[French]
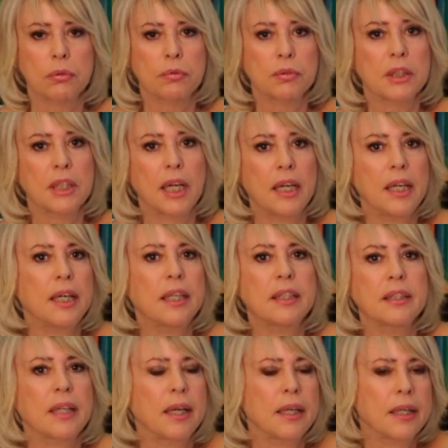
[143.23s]
vous allez
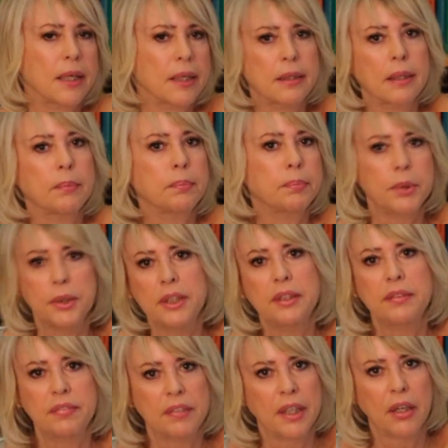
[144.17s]
être quelqu'un d'un peu
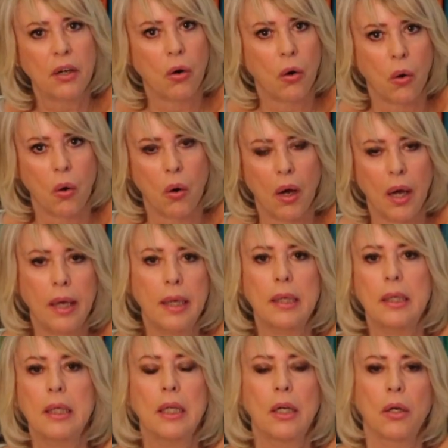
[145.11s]
différent. Hein.